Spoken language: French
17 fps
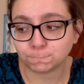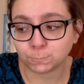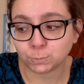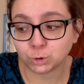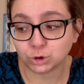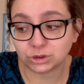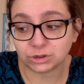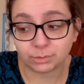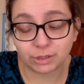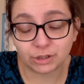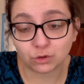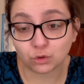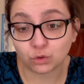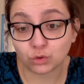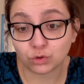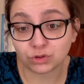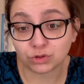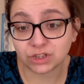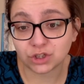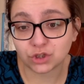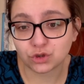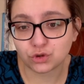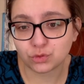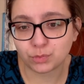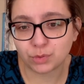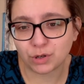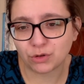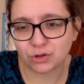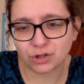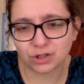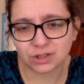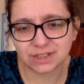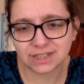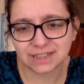je ne sais pas trop comment dire, je ne suis pas
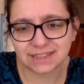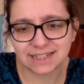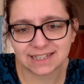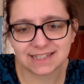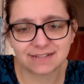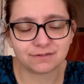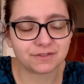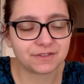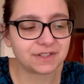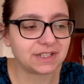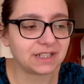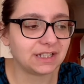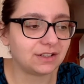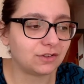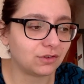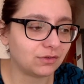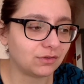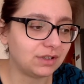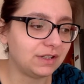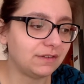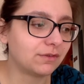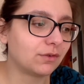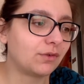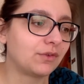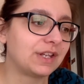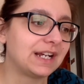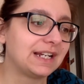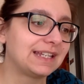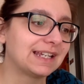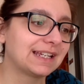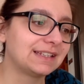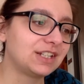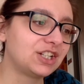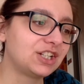encore très très avancée dans le livre. On
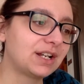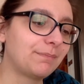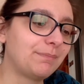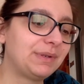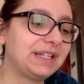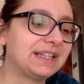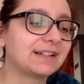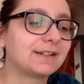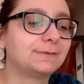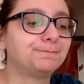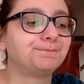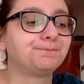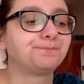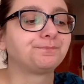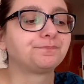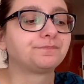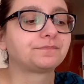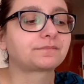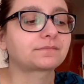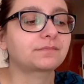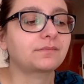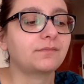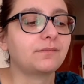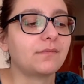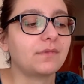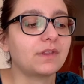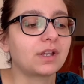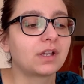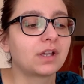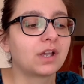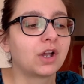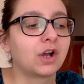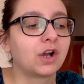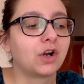alterne des chapitres
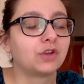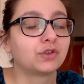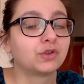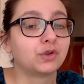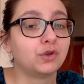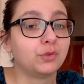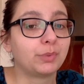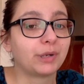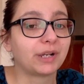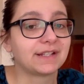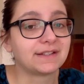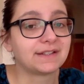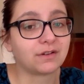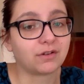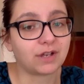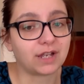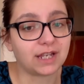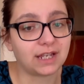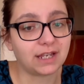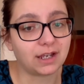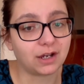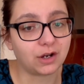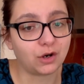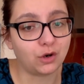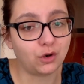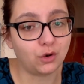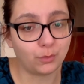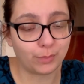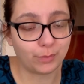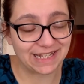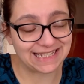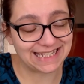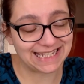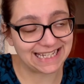entre le présent et le
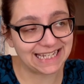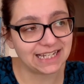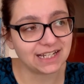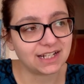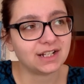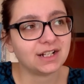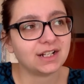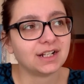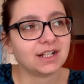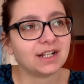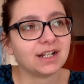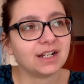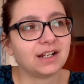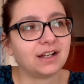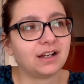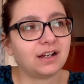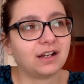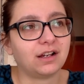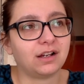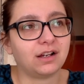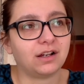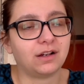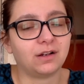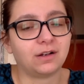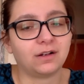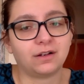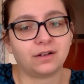passé. Euh,